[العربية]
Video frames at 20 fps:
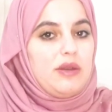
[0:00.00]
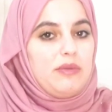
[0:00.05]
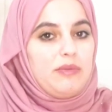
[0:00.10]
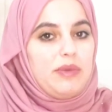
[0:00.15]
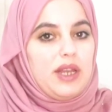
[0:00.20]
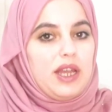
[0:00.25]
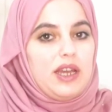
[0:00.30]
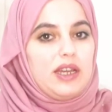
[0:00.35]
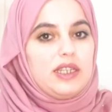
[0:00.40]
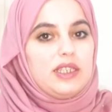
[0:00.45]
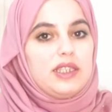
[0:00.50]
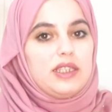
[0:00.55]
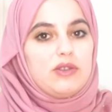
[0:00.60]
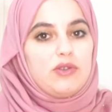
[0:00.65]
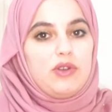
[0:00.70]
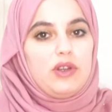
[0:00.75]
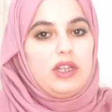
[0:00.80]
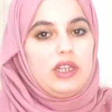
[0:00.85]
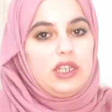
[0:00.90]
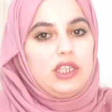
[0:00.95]
بالعكس
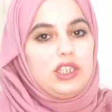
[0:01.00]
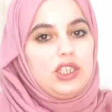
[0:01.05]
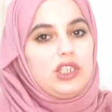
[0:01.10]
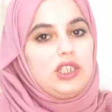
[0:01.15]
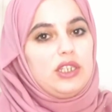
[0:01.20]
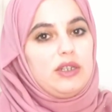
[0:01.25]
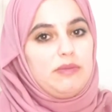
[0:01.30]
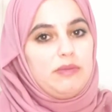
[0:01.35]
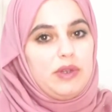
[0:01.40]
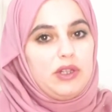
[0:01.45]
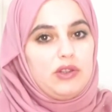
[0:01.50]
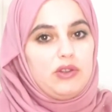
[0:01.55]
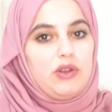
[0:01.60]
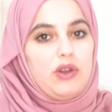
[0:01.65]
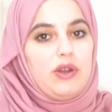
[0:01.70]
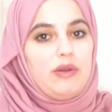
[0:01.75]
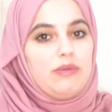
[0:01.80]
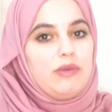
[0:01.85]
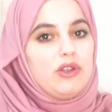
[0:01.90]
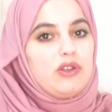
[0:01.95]
كل إشي عملته
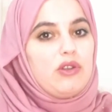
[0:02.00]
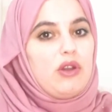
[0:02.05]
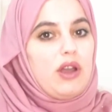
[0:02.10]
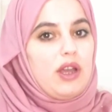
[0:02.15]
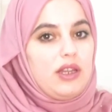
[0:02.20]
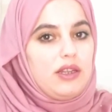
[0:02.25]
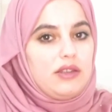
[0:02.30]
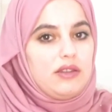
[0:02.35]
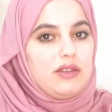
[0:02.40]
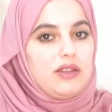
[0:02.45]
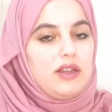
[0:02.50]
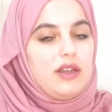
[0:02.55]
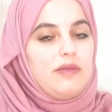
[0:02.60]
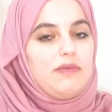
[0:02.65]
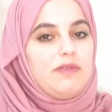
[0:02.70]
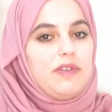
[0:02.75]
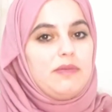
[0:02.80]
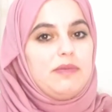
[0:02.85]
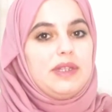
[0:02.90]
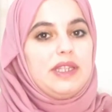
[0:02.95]
عملته على الطلب
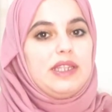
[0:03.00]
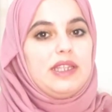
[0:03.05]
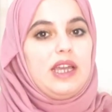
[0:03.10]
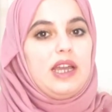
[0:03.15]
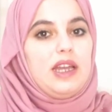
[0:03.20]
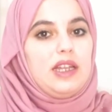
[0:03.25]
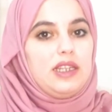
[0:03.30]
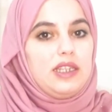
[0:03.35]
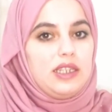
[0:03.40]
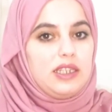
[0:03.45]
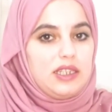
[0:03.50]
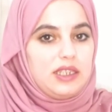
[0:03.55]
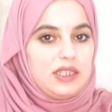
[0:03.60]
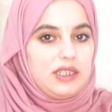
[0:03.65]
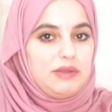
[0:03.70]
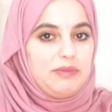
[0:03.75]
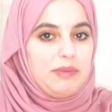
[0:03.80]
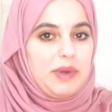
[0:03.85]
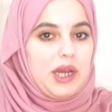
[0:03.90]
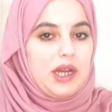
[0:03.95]
فبالتالي
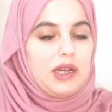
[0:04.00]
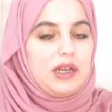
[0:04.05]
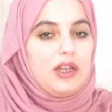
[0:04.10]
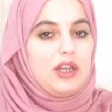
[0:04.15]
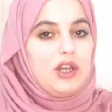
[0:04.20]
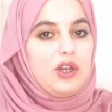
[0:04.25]
انباع